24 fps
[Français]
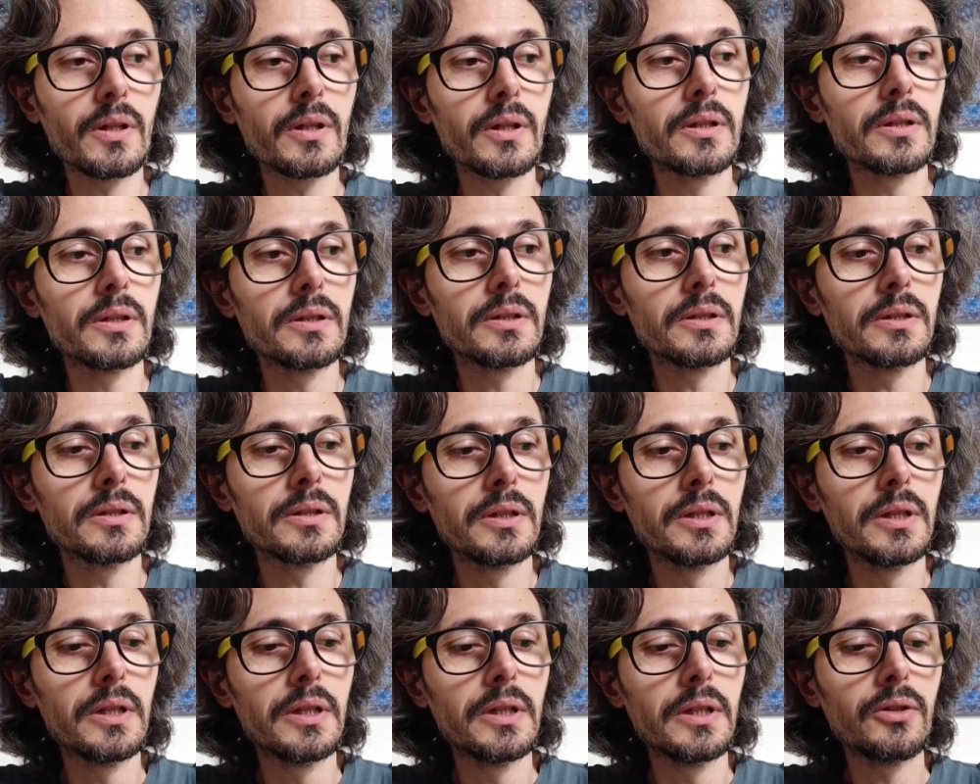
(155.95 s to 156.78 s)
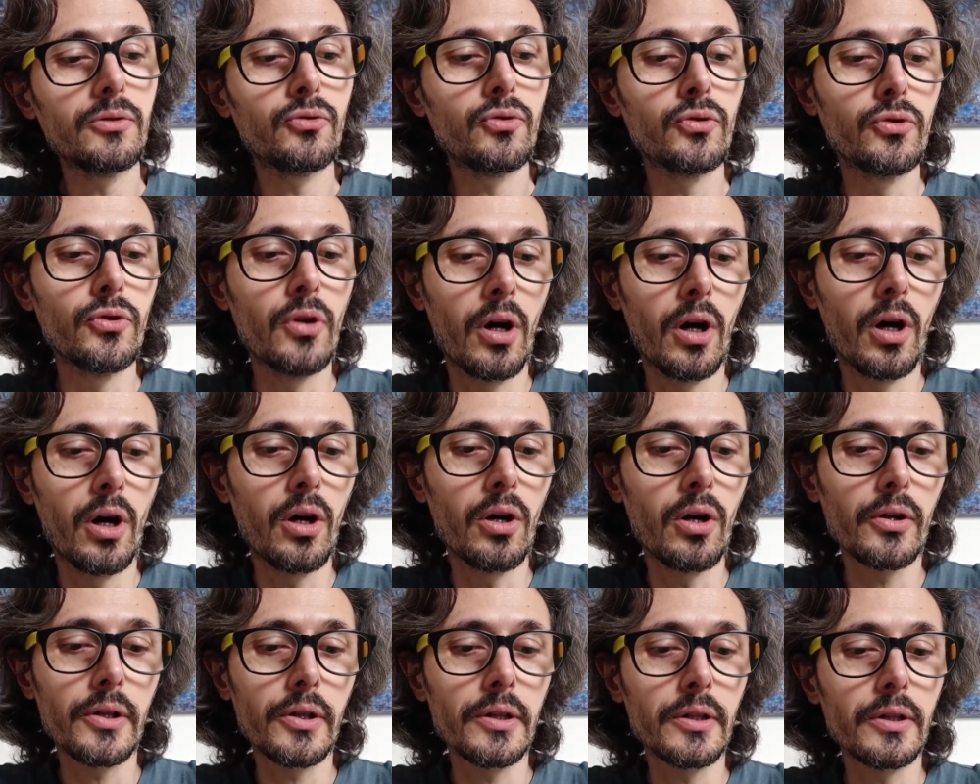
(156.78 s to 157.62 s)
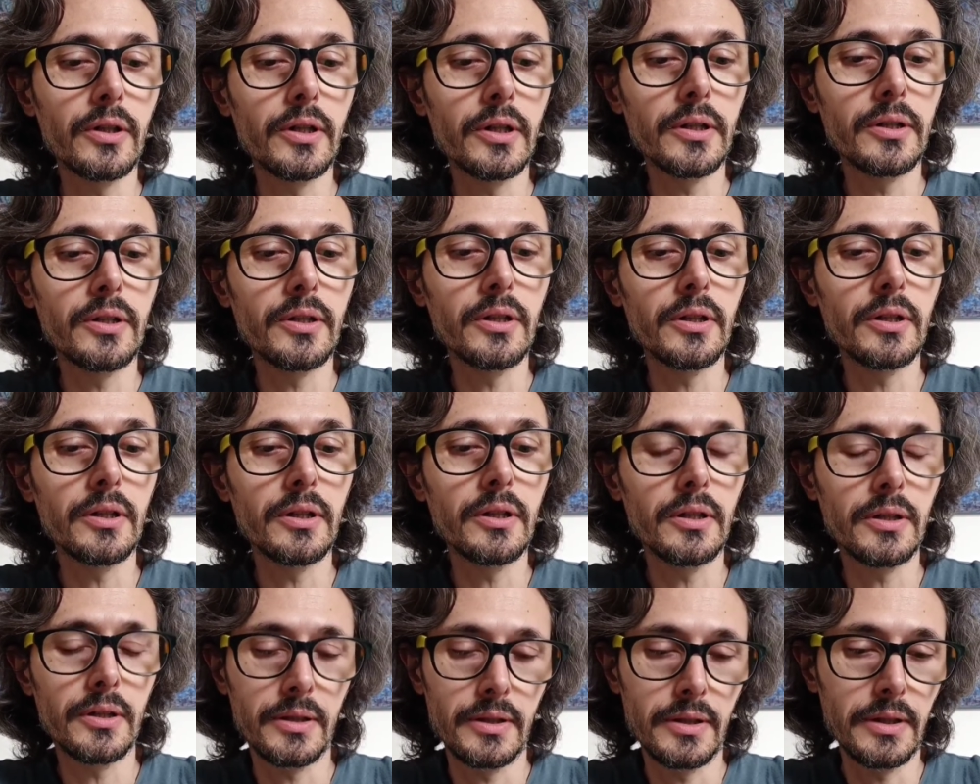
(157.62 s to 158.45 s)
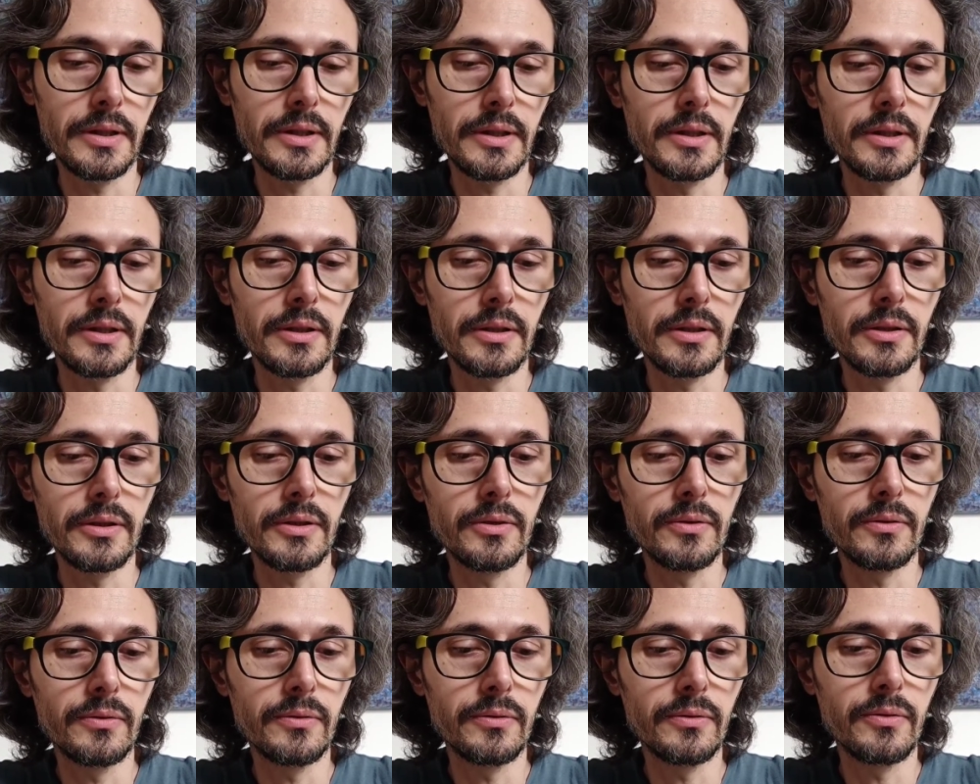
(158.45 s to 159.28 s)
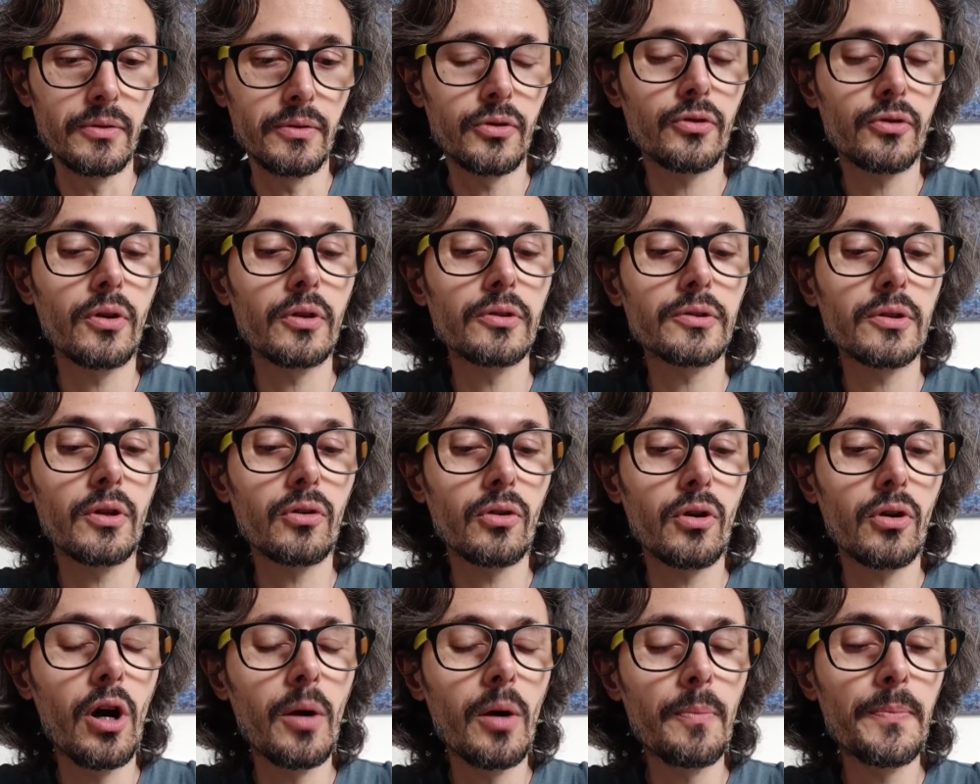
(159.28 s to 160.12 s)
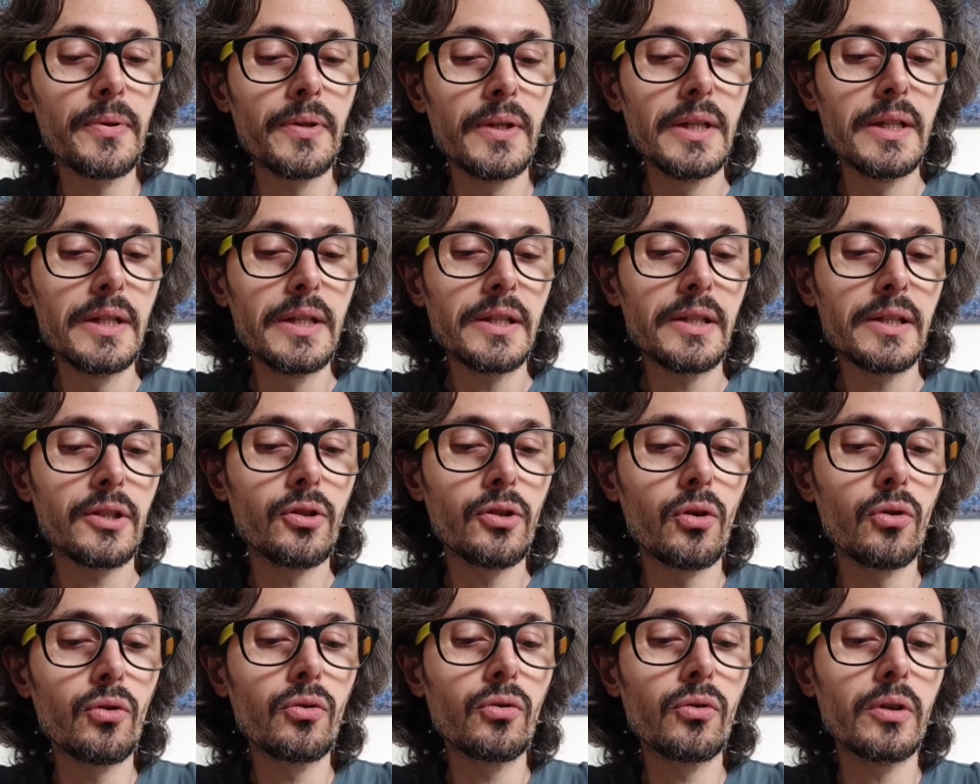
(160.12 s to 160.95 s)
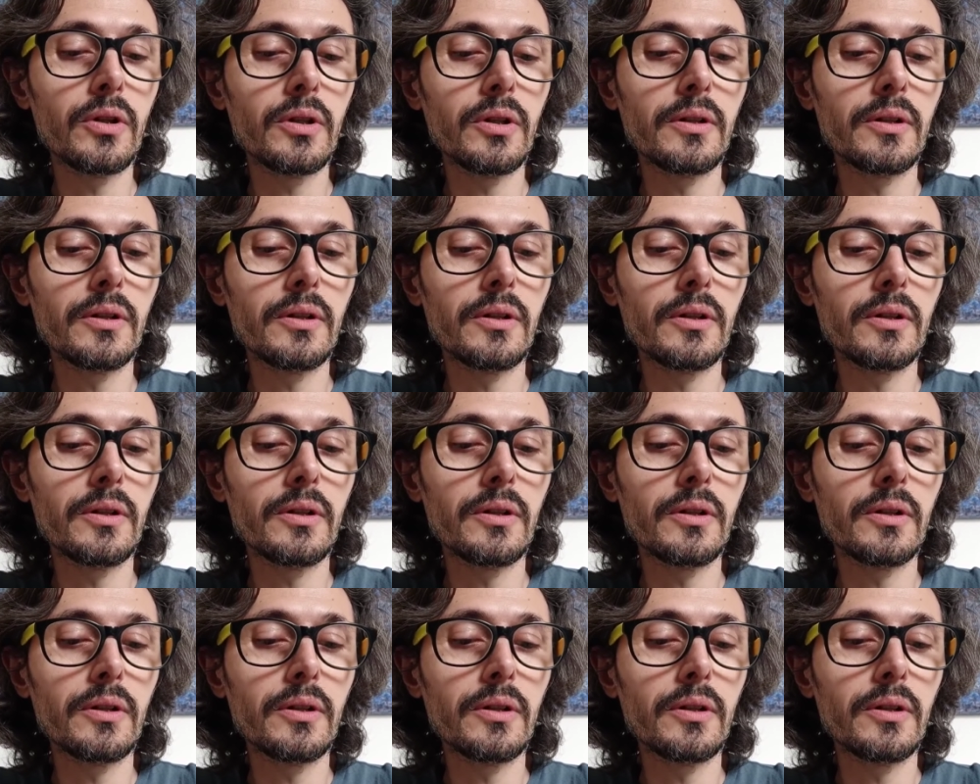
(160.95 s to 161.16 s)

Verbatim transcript: euh, du Nord et de, de, Centre-Europe qui ont